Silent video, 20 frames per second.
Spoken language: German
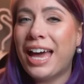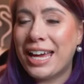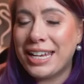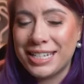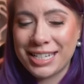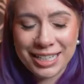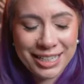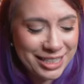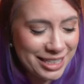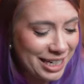
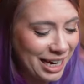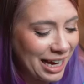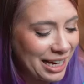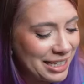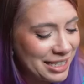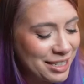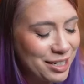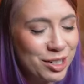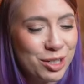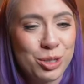hätte
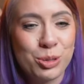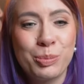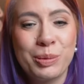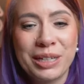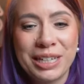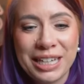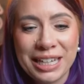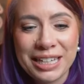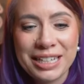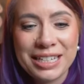gedacht, zu
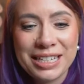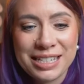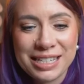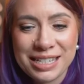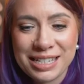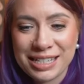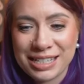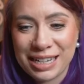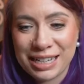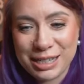Beginn
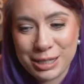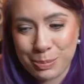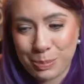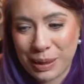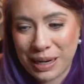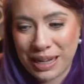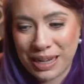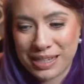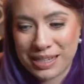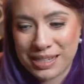dieses Let's
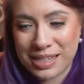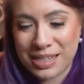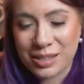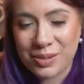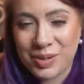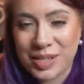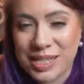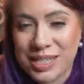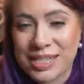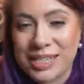Plays, dass
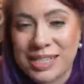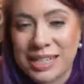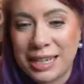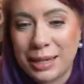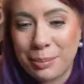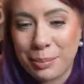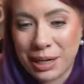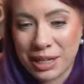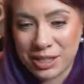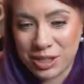wir das
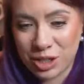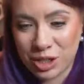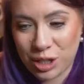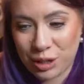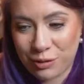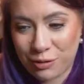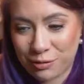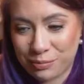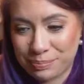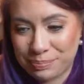jemals
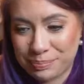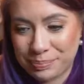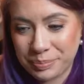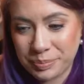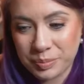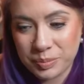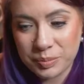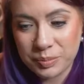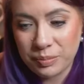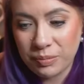schaffen?
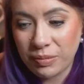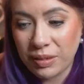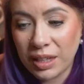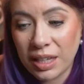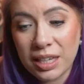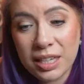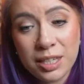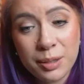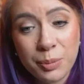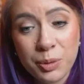
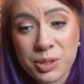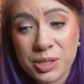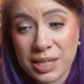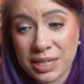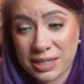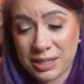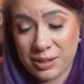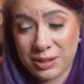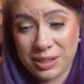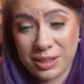Ich muss
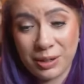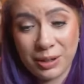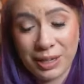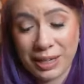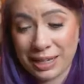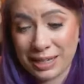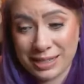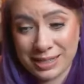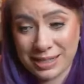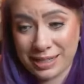ganz
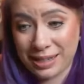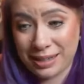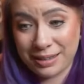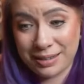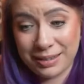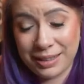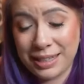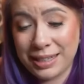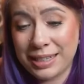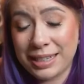ehrlich
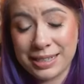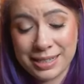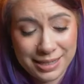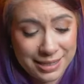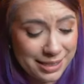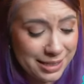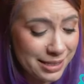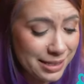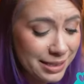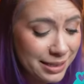sagen, ich hätte
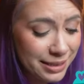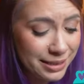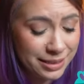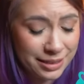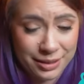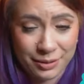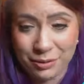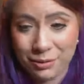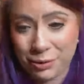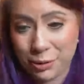es
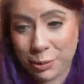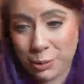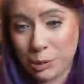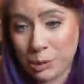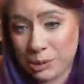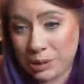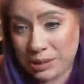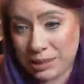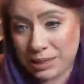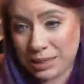nicht für
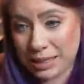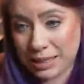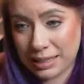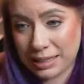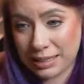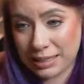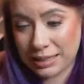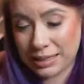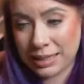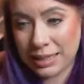möglich
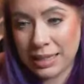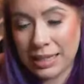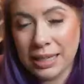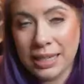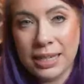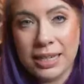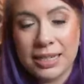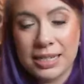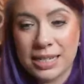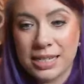gehalten.
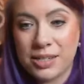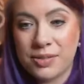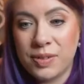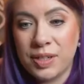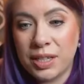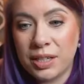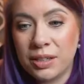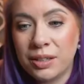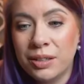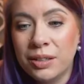Dass
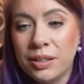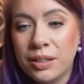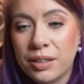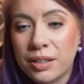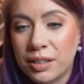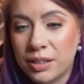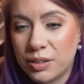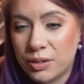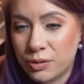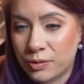wir
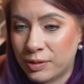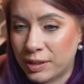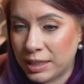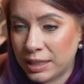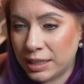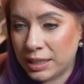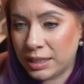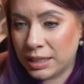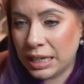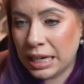
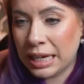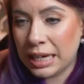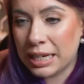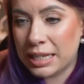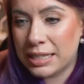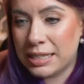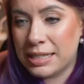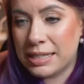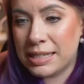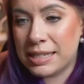irgendwie
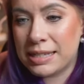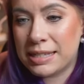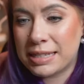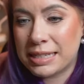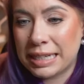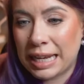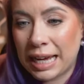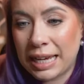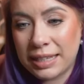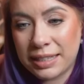dieses
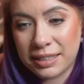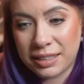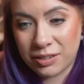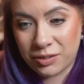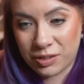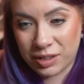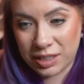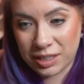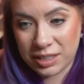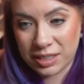
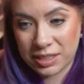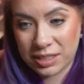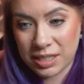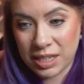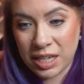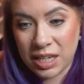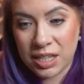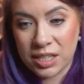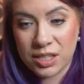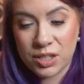Gleichgewicht
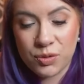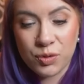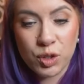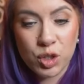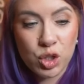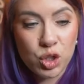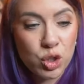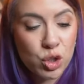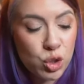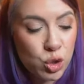
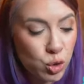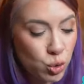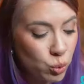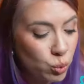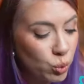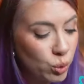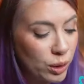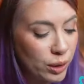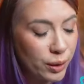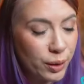zwischen
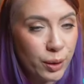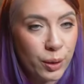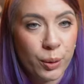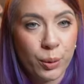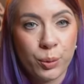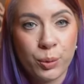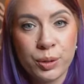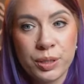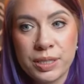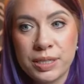Schule
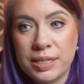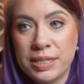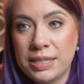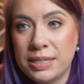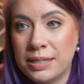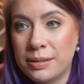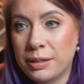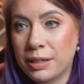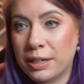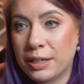und
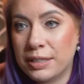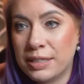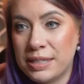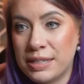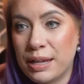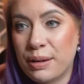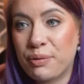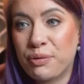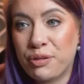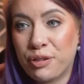dieser,
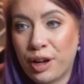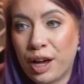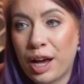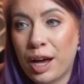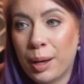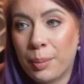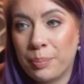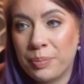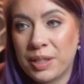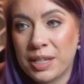dieser
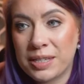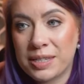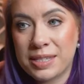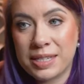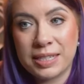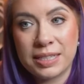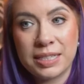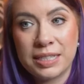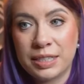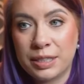Farm
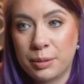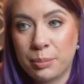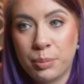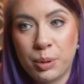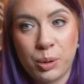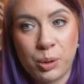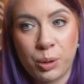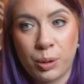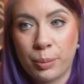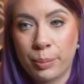tatsächlich
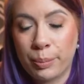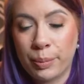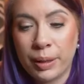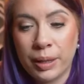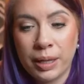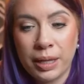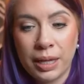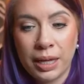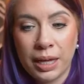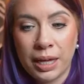hinbekommen.